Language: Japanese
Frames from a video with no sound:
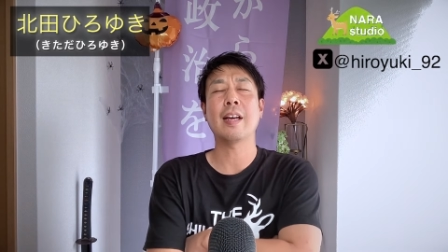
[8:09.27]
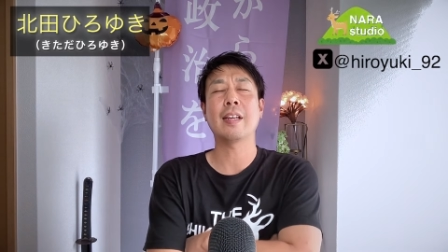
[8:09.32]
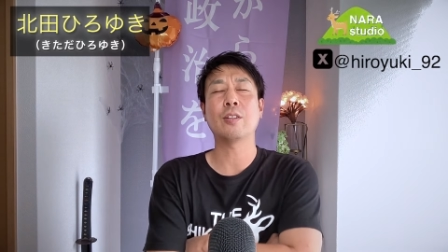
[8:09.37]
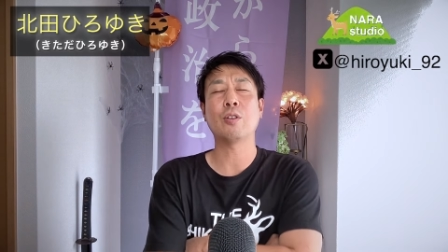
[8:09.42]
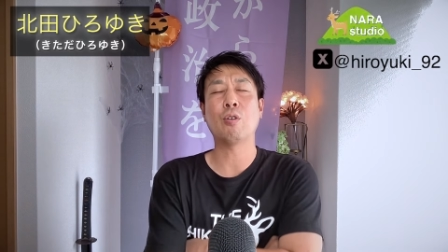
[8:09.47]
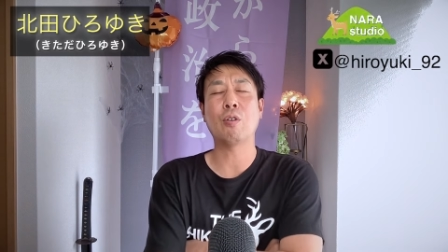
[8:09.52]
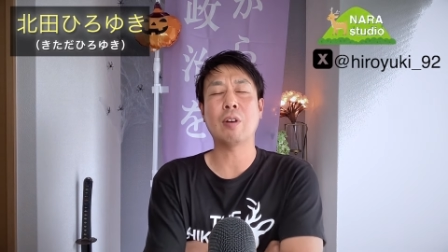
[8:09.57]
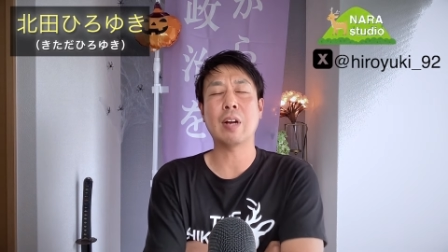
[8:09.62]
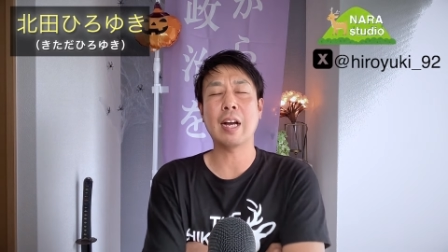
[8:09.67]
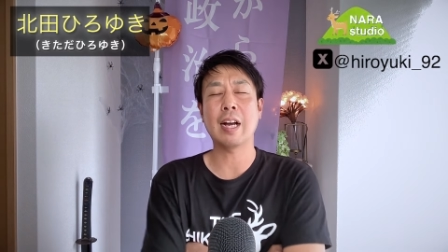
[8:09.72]

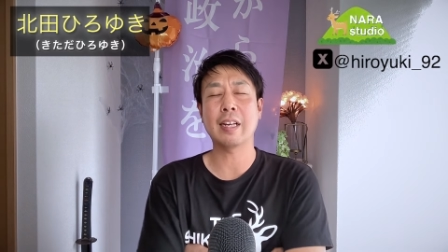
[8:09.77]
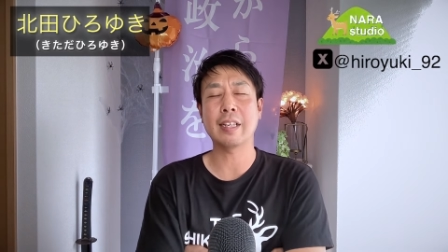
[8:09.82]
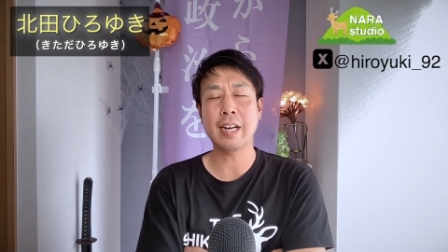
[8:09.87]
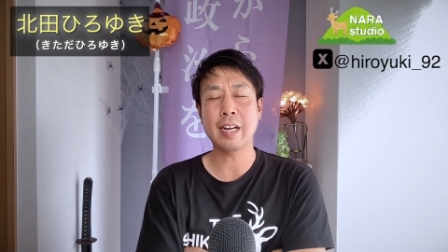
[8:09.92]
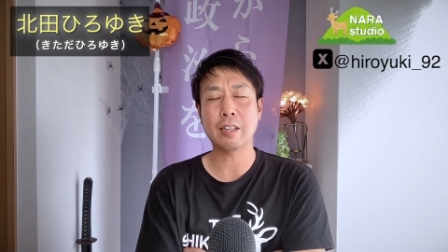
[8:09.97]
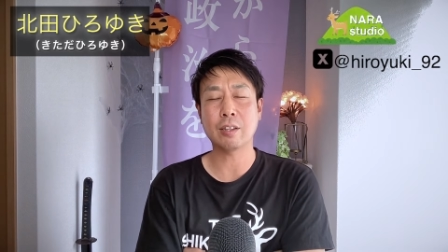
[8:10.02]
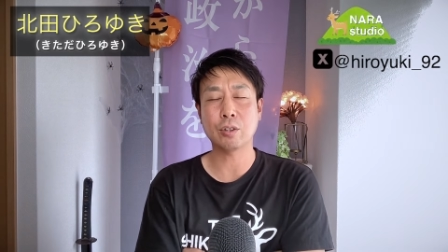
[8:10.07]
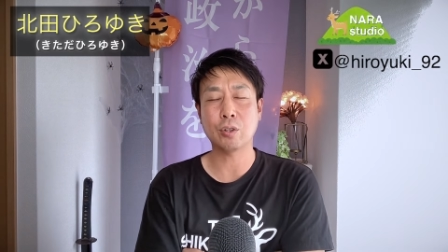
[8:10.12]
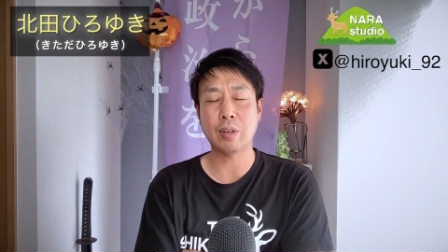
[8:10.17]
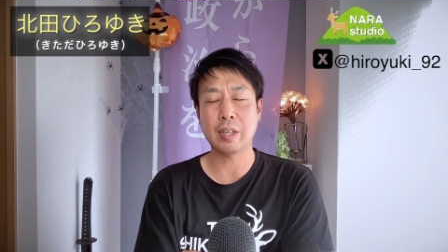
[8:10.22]
動画
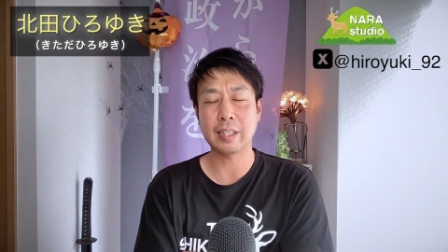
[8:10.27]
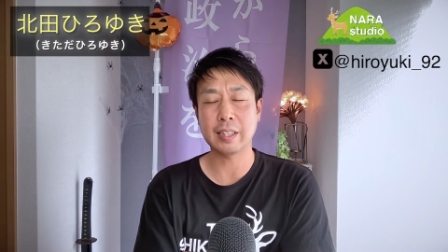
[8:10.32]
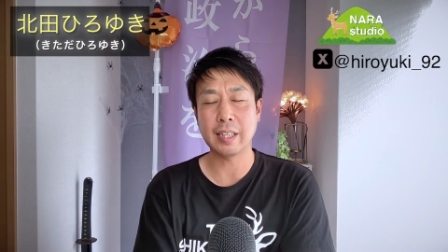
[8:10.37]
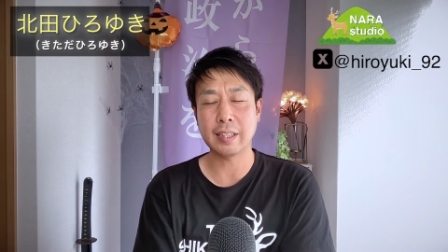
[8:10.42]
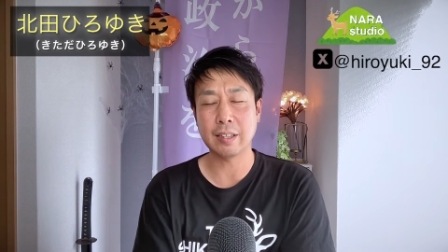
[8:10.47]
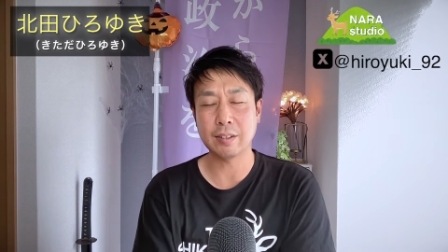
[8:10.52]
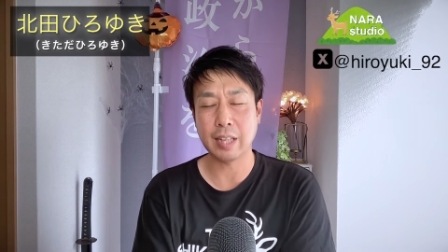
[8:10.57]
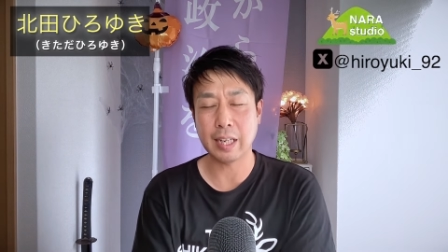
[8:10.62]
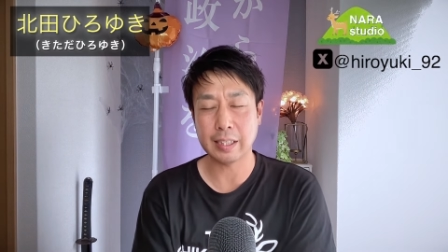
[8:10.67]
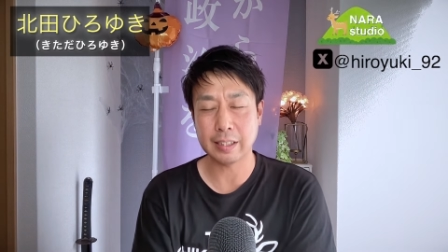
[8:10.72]
リハックとかに出
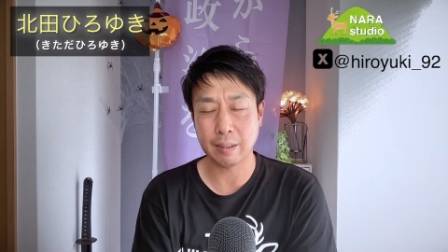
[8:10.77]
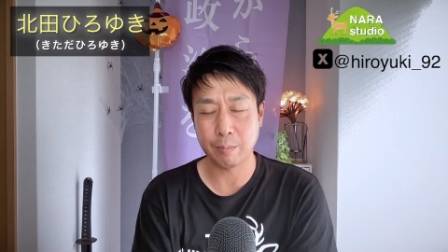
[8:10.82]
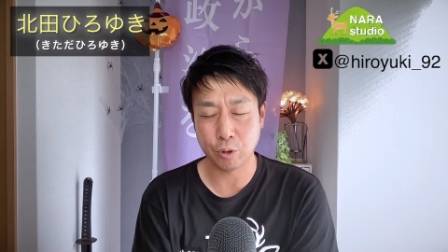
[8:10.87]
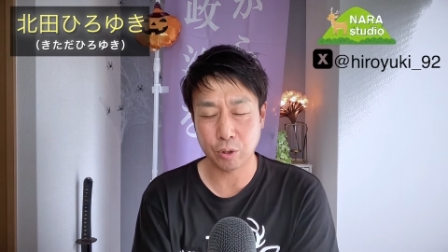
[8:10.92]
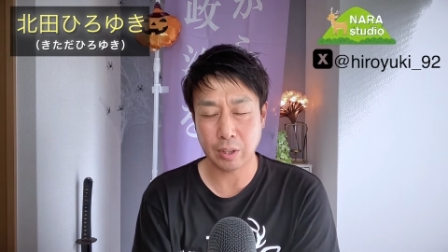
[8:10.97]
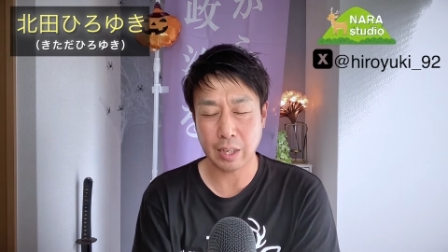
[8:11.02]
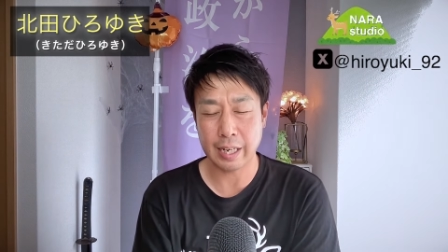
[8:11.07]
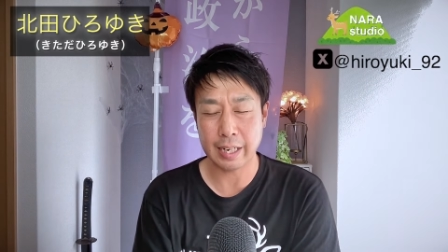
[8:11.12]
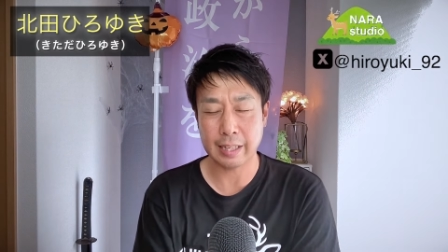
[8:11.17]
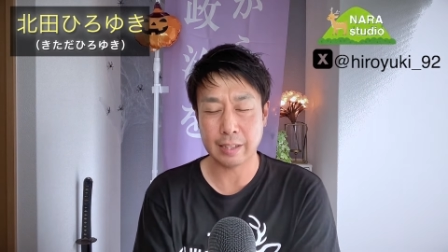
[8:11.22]
てるだけじゃ
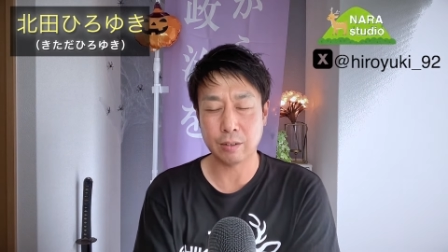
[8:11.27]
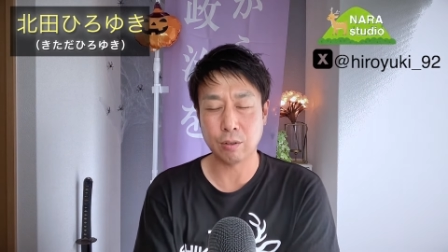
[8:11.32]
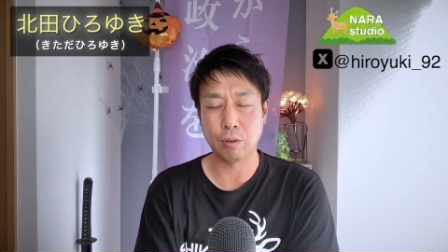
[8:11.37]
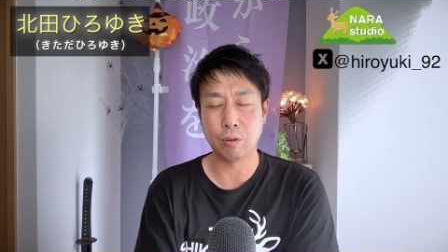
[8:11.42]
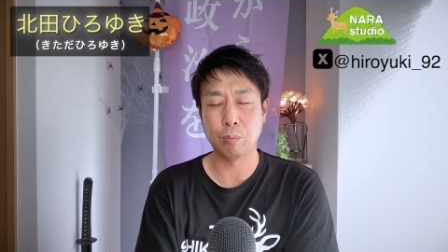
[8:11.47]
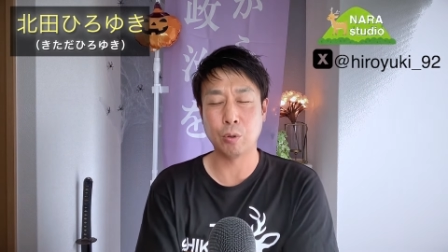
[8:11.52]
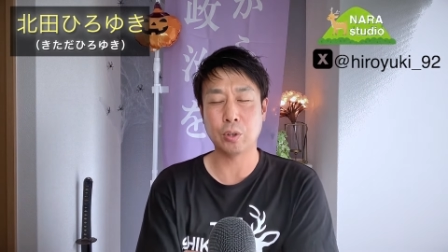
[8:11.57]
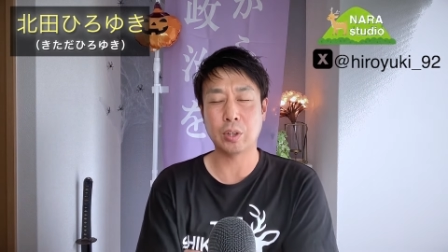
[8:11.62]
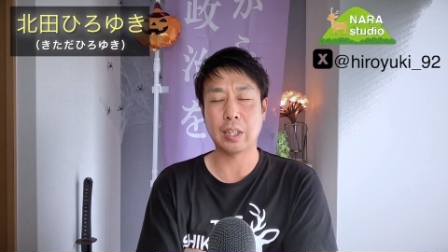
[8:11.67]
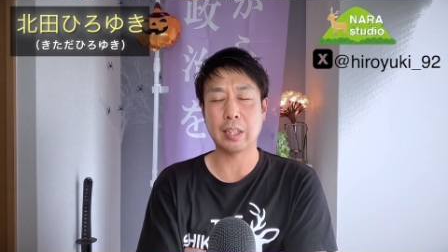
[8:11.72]
もったいないと
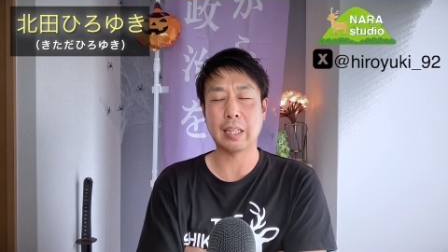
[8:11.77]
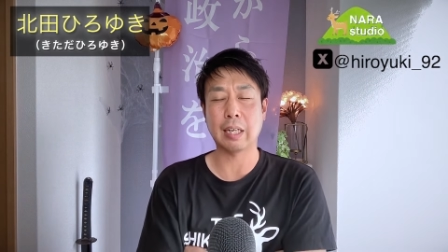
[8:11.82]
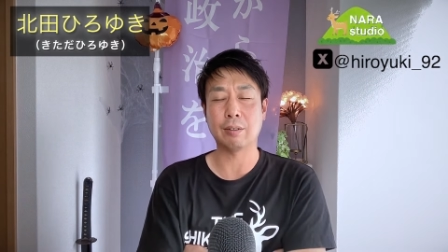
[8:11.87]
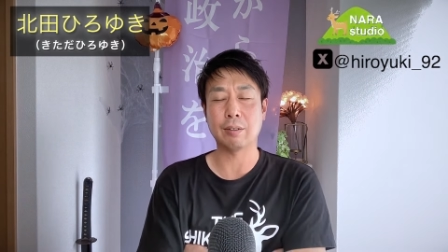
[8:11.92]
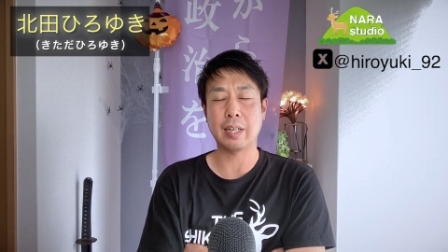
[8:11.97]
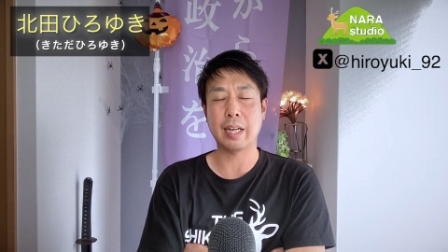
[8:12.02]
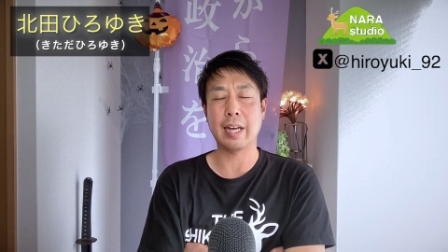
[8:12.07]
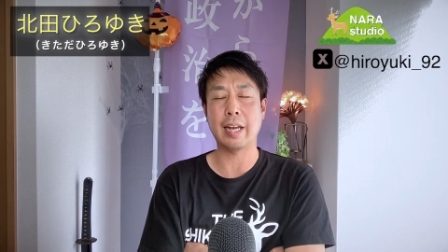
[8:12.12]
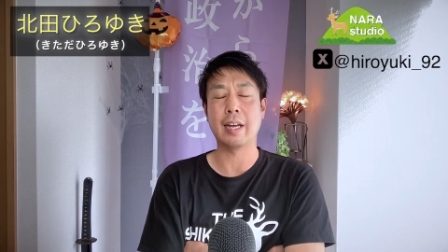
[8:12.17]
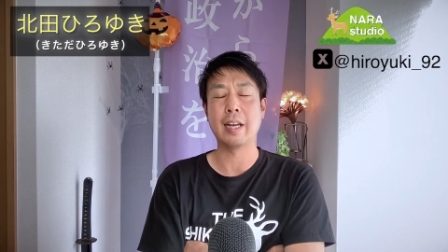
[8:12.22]
思ってた
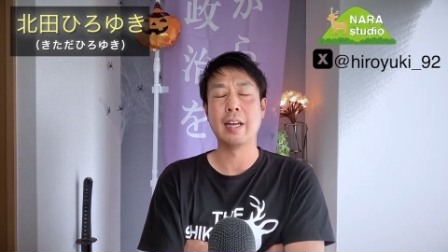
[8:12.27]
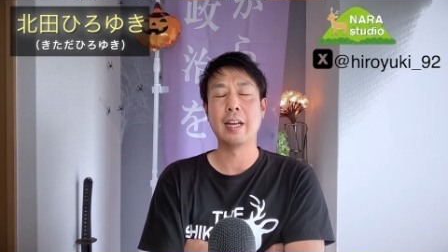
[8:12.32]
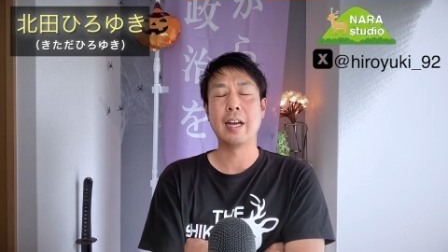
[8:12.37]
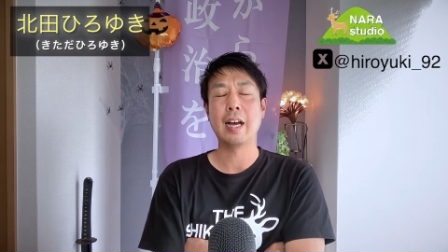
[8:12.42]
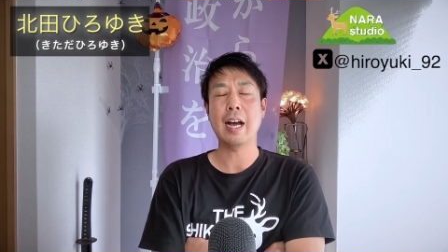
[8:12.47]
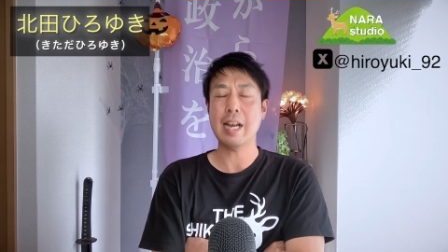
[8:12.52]
ので、